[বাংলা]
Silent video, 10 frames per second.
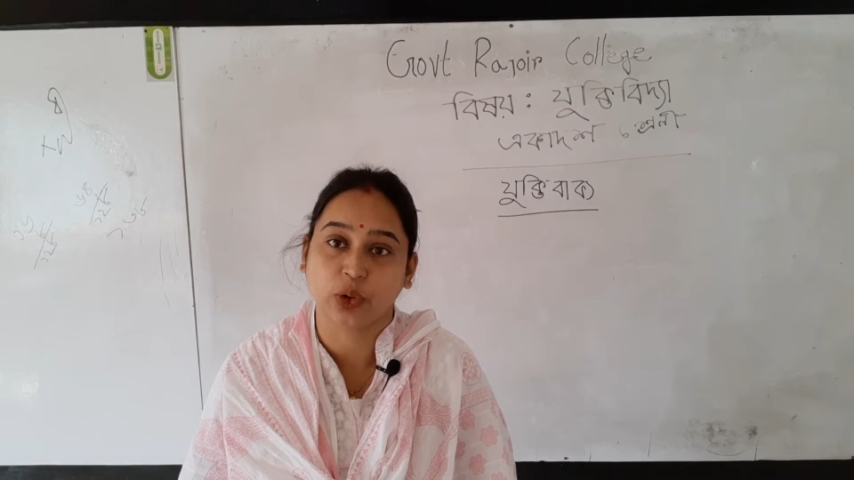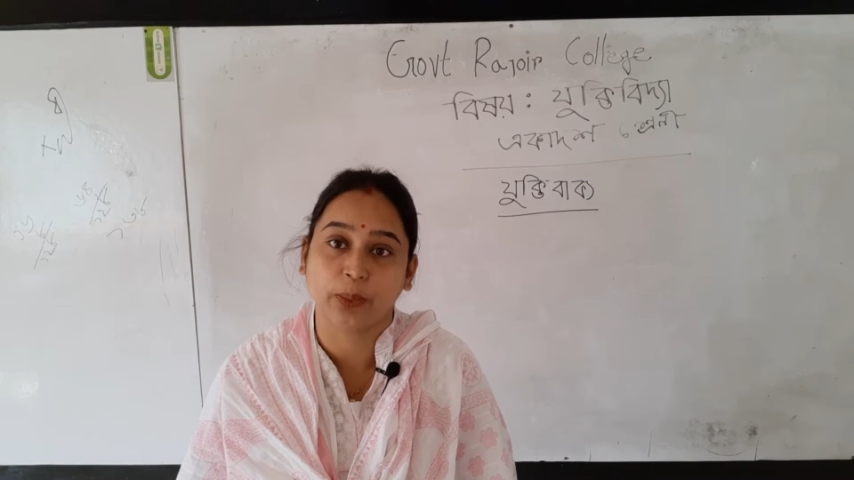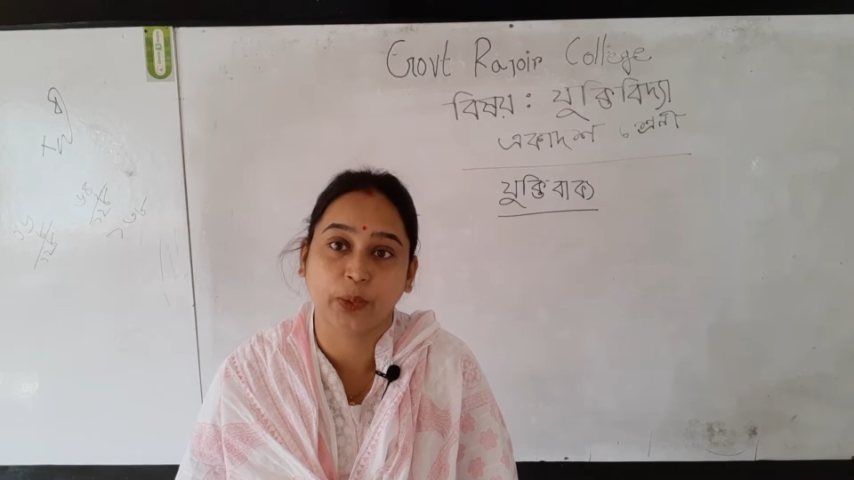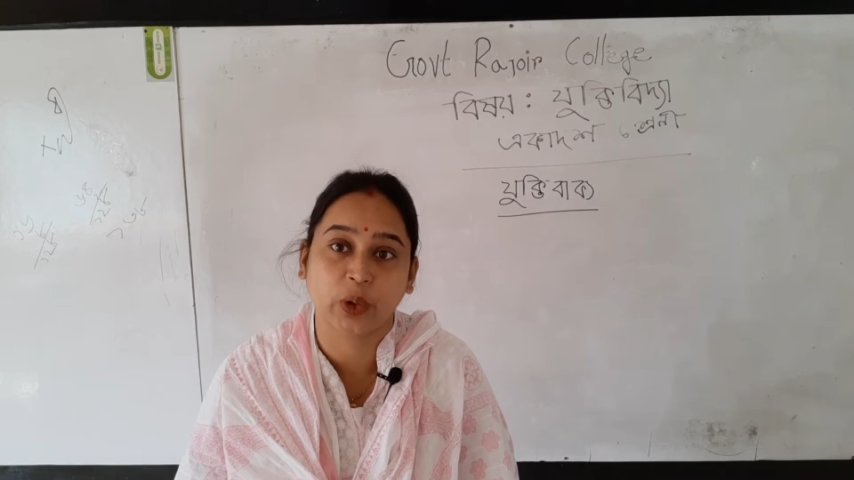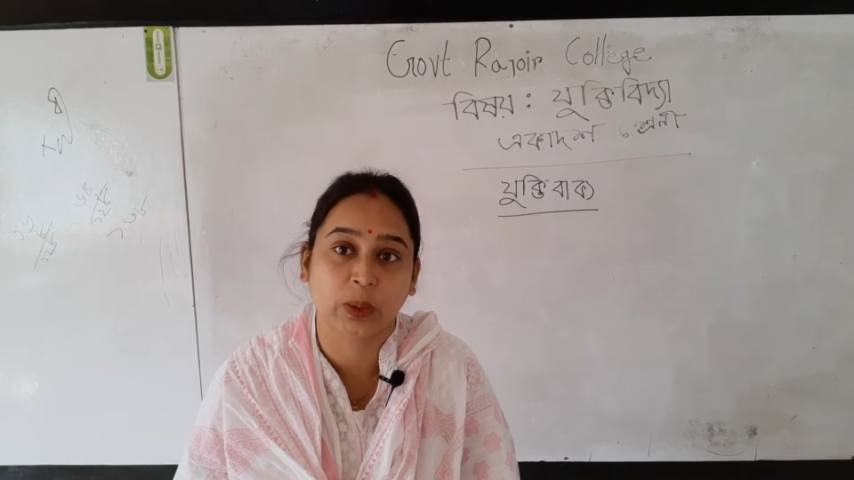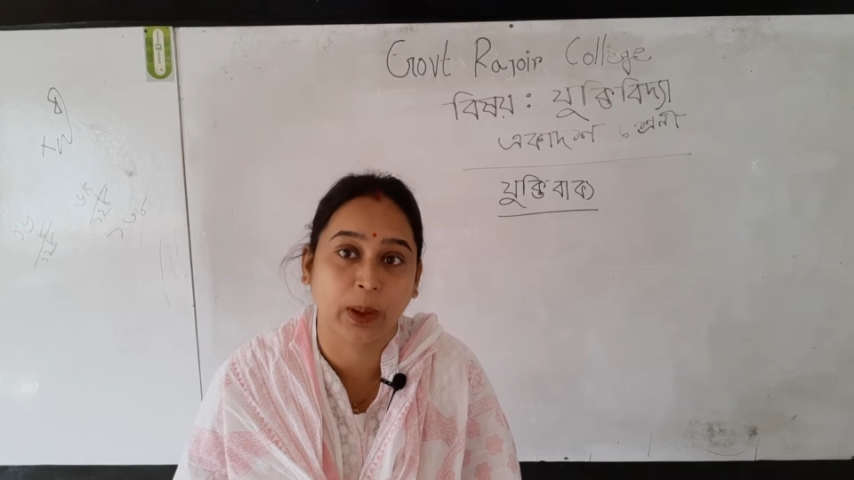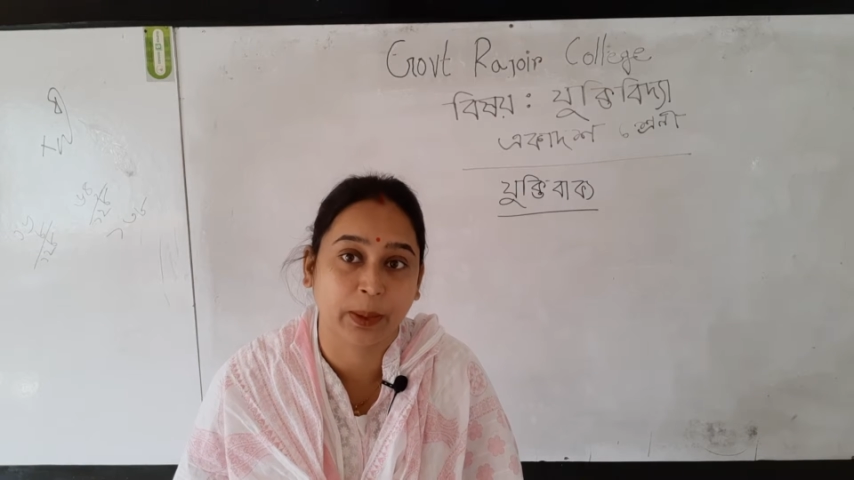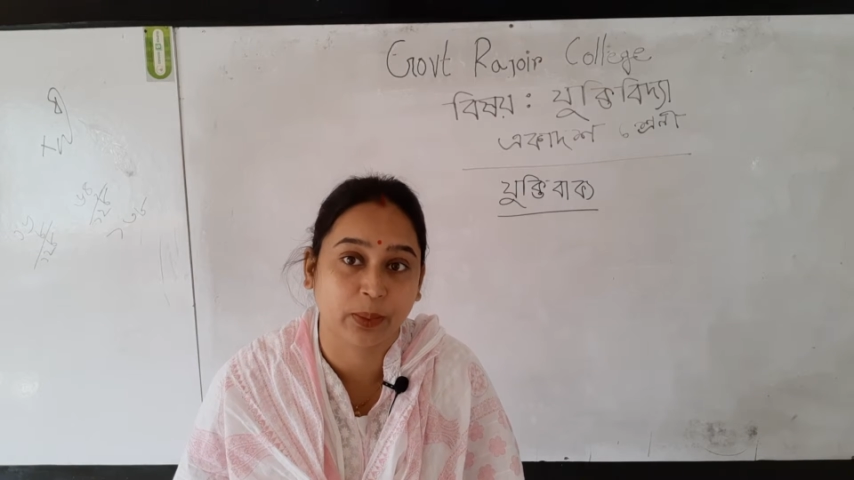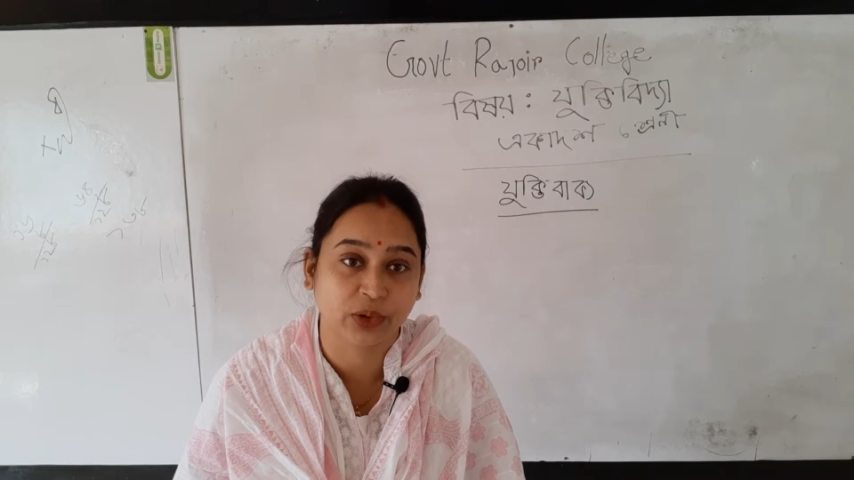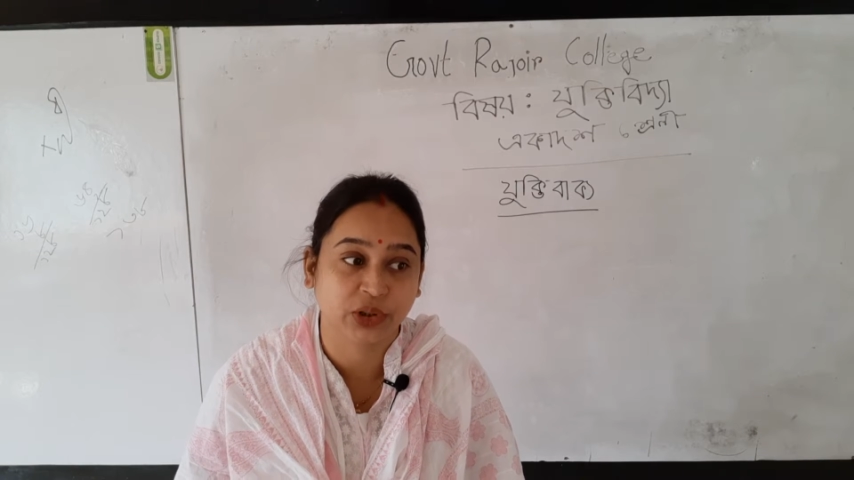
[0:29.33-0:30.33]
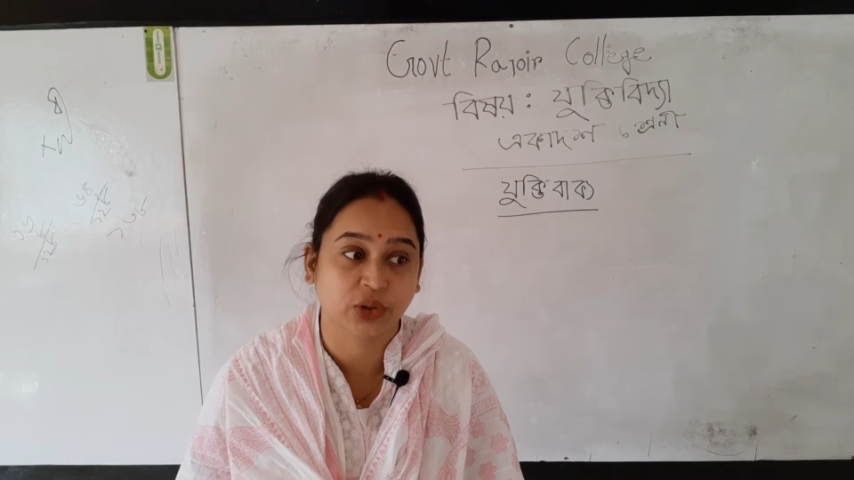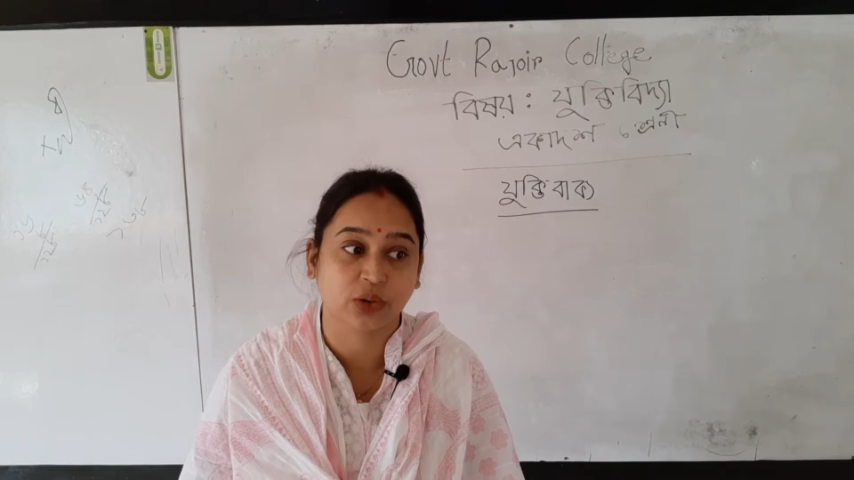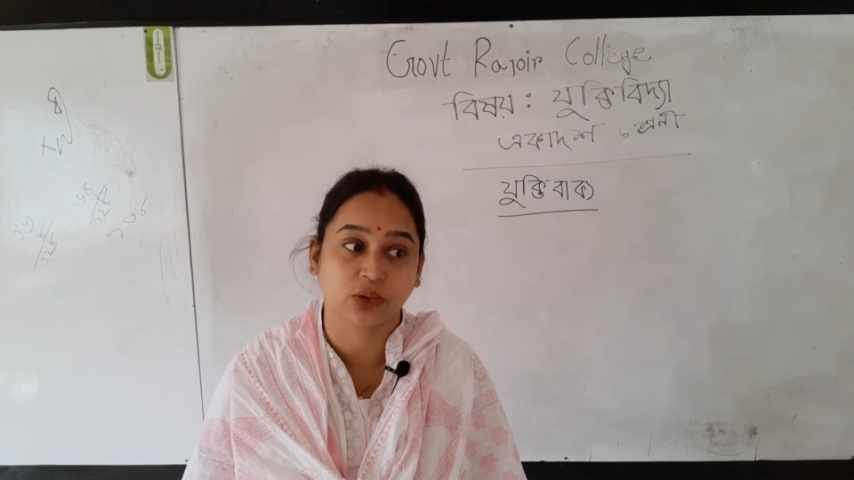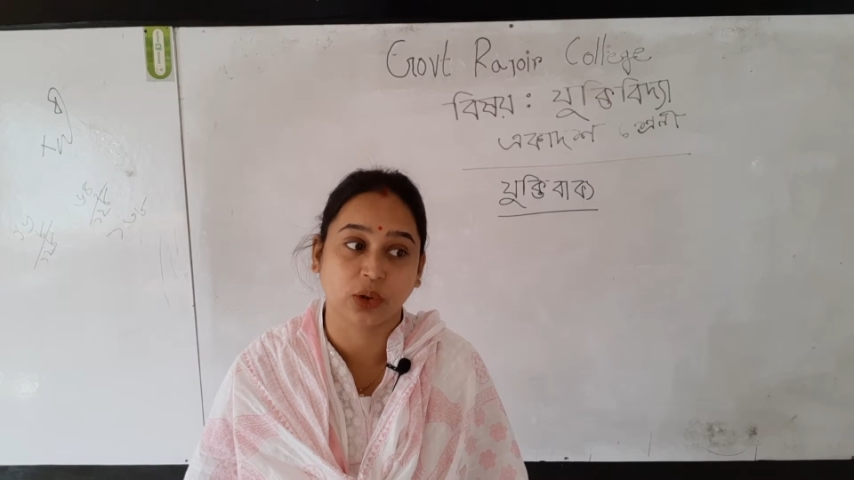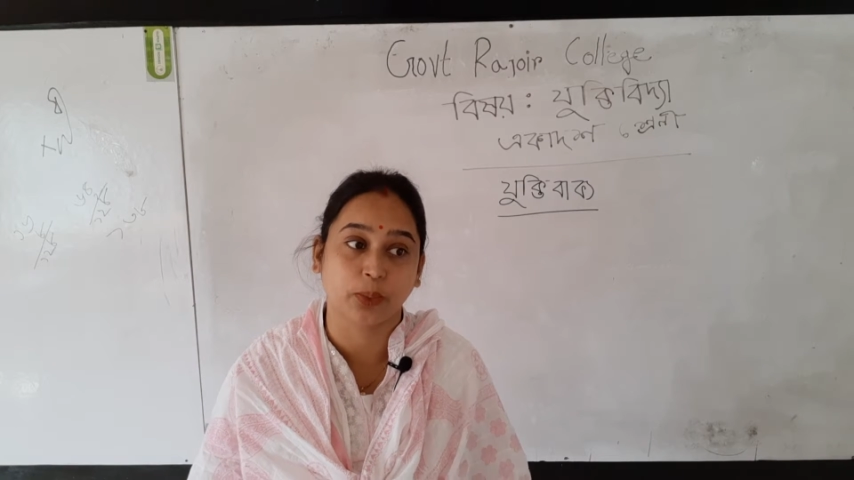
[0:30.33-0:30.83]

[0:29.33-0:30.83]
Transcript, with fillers: সম্পূর্ণভাবে বসে যখন